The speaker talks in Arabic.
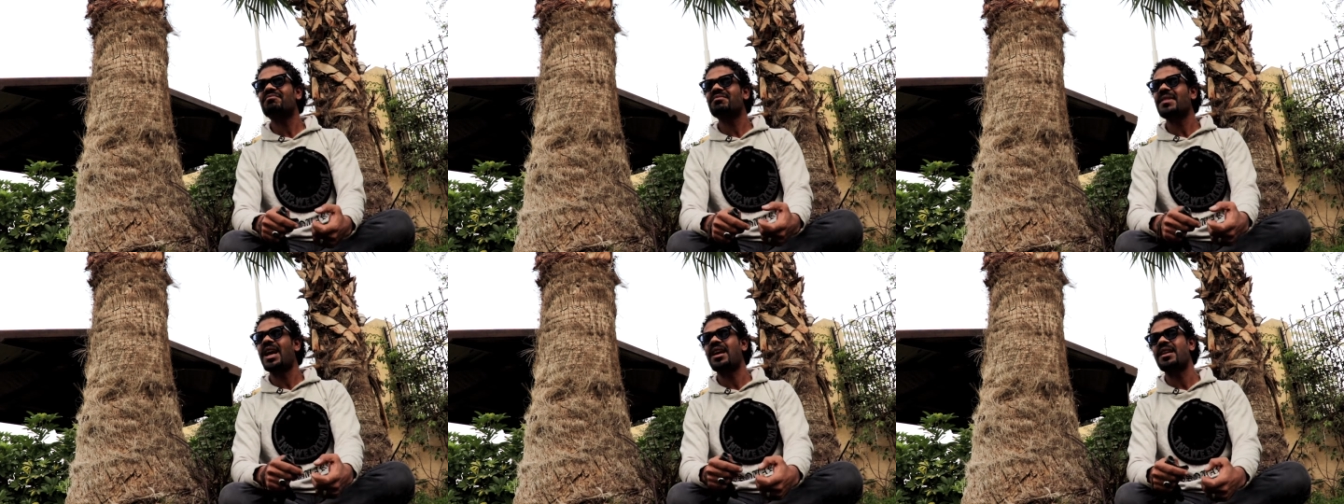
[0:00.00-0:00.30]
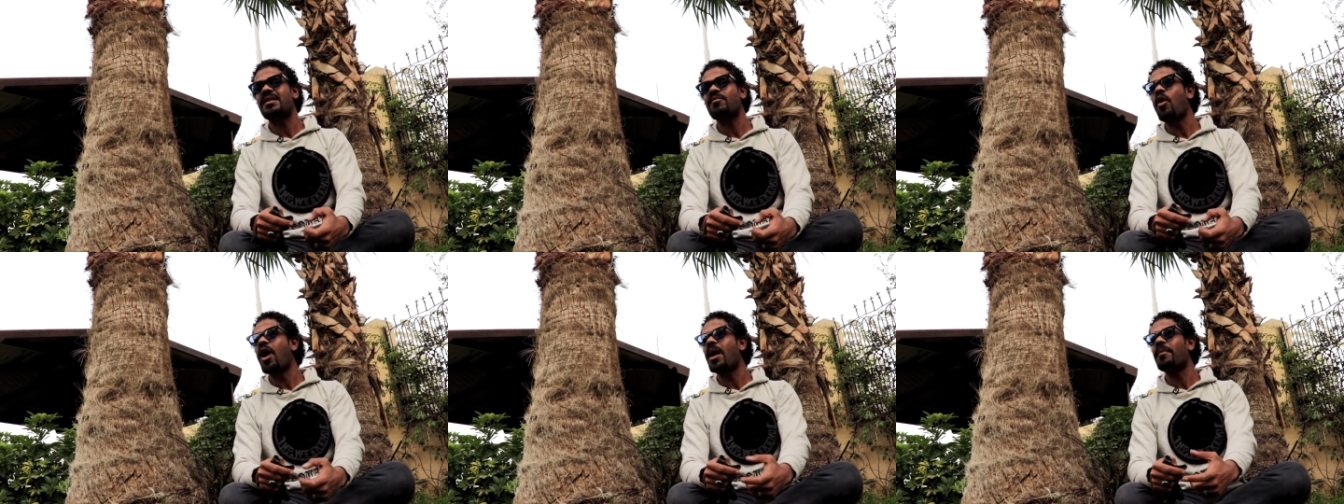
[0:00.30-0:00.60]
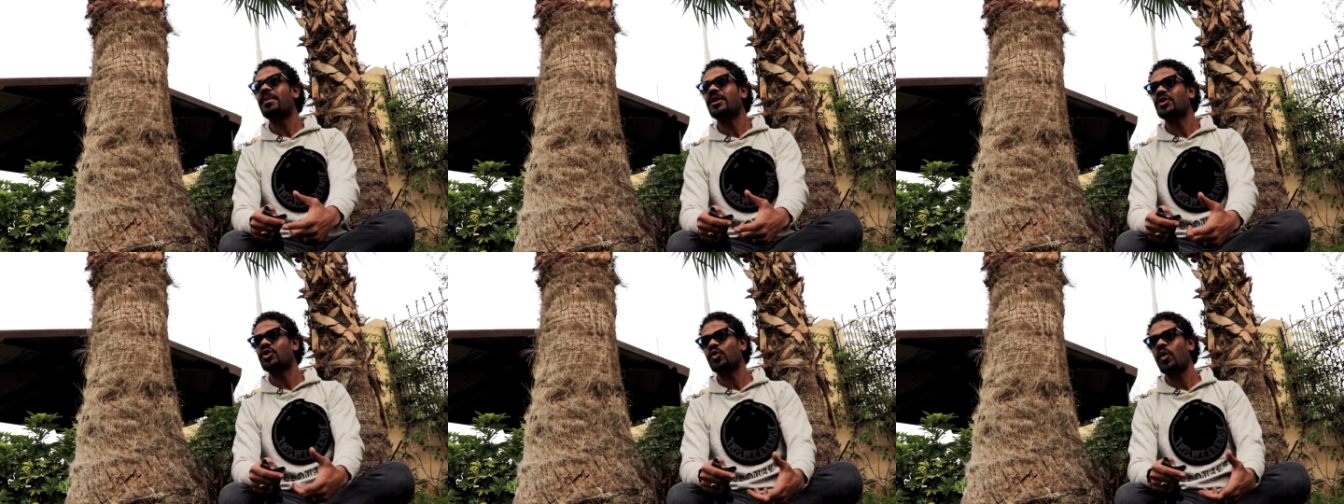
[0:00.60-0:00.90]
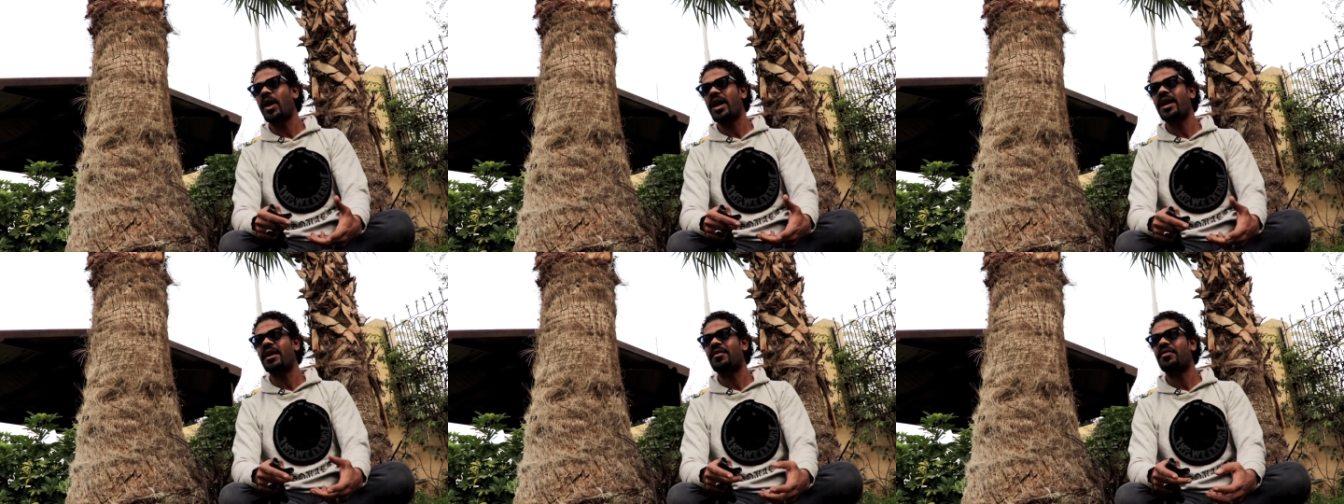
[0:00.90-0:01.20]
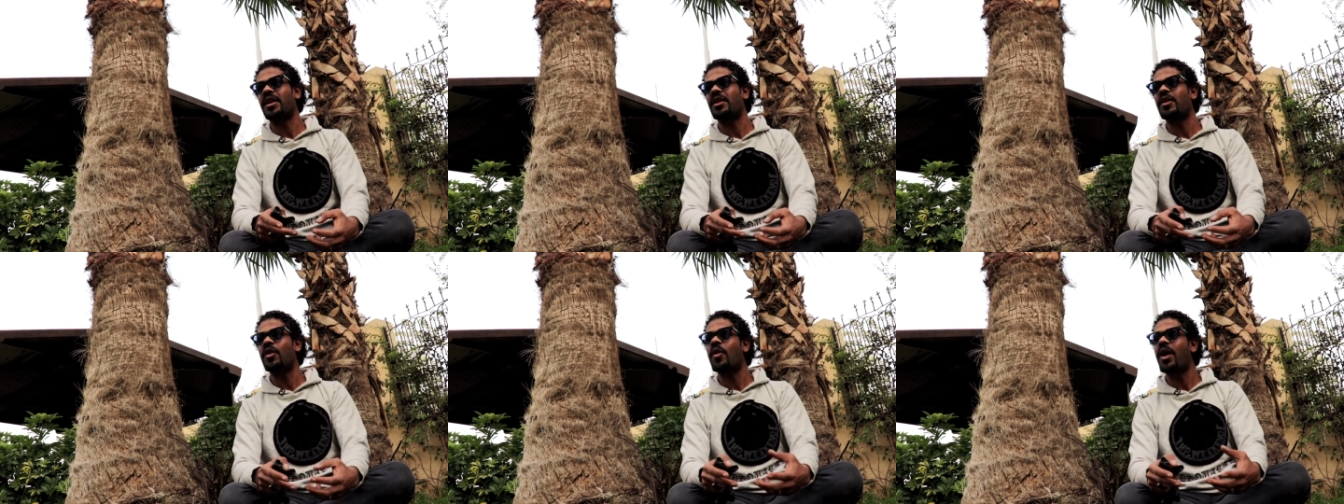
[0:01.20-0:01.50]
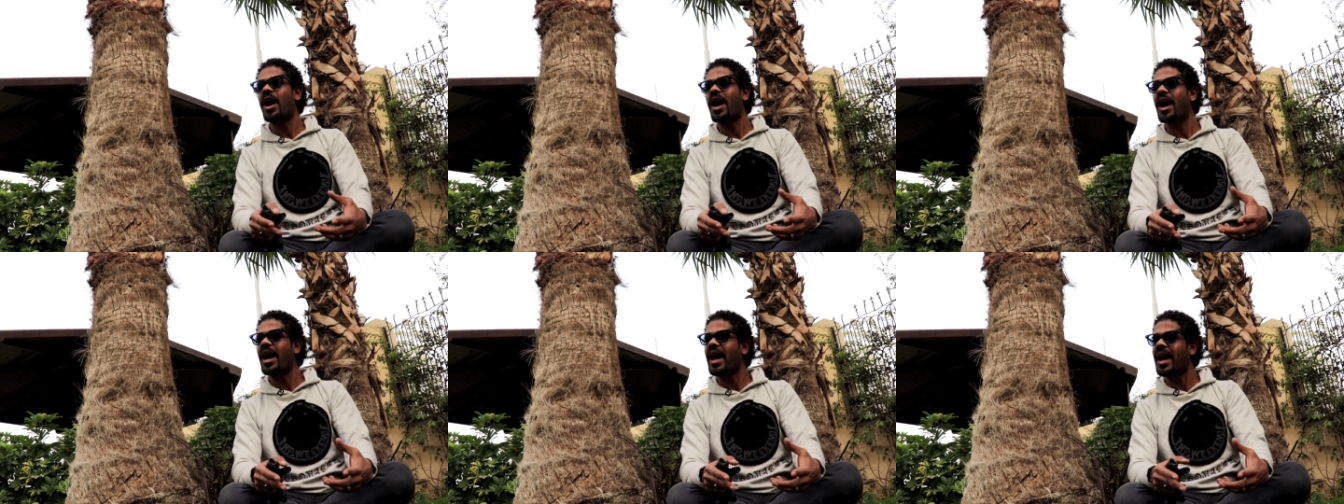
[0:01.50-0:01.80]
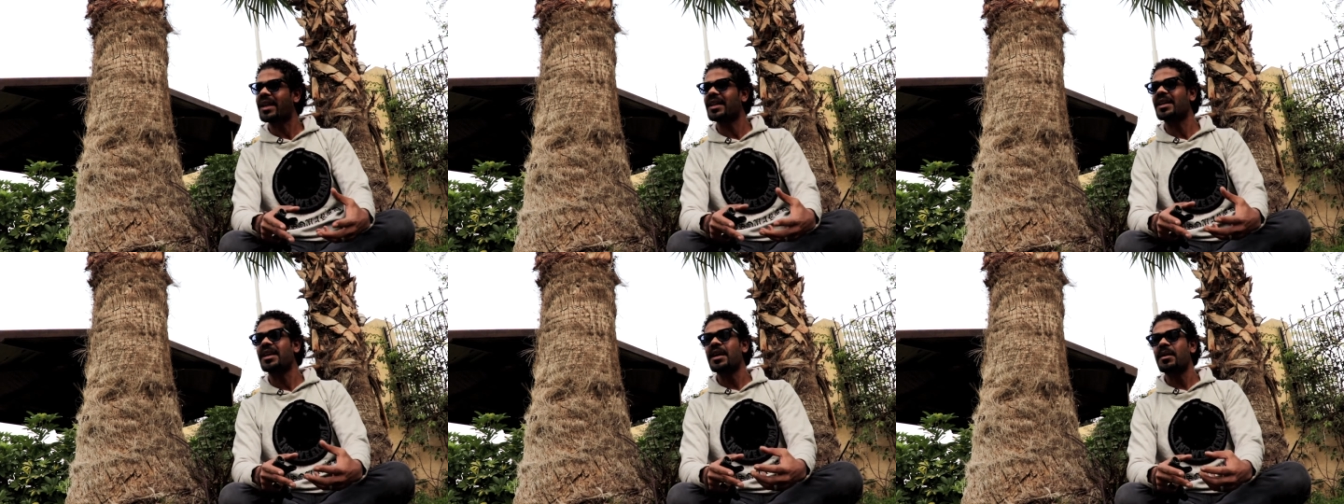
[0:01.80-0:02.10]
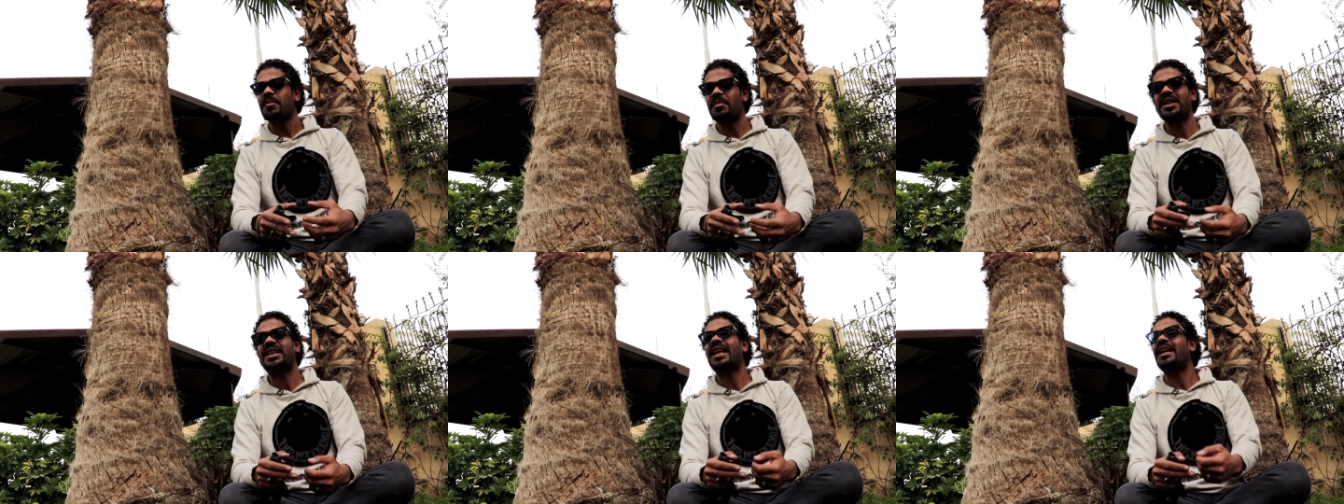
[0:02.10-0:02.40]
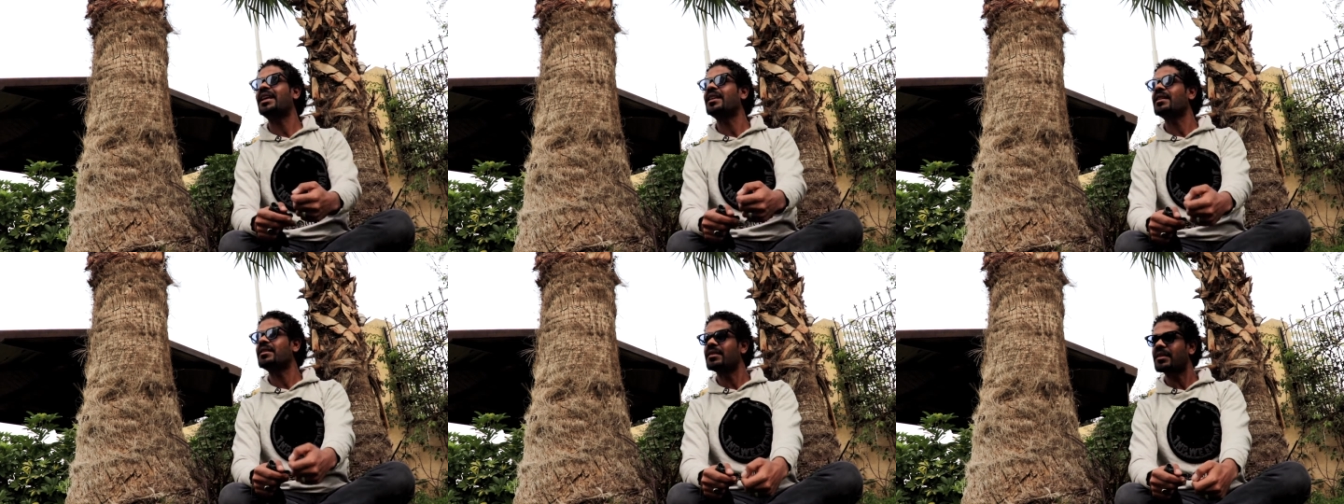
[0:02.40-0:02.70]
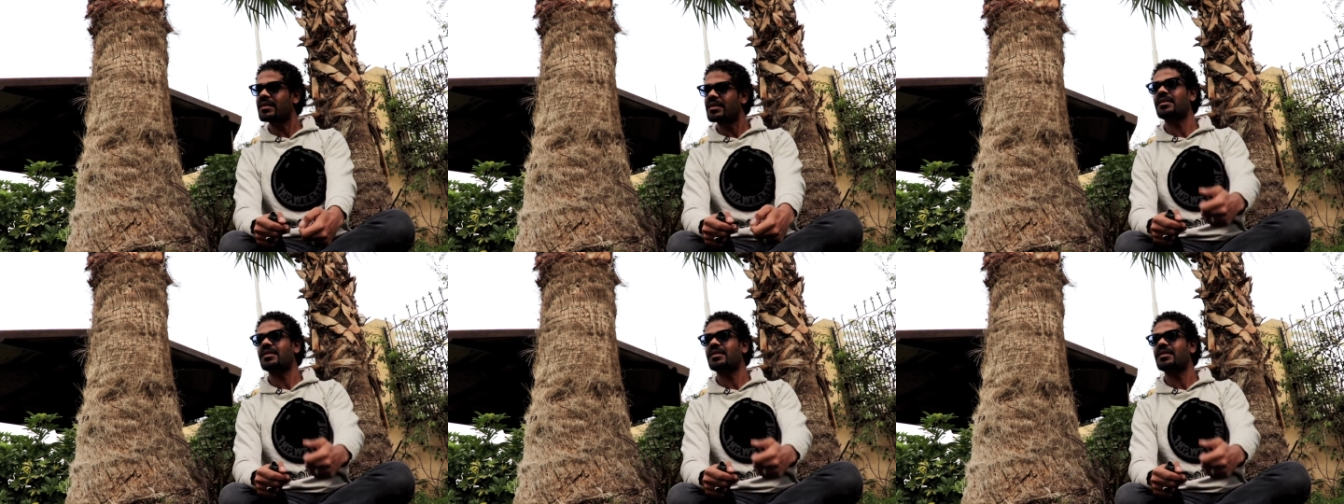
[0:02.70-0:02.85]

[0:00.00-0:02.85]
يعني مهمش شويه فاللي هو يعني محتاجين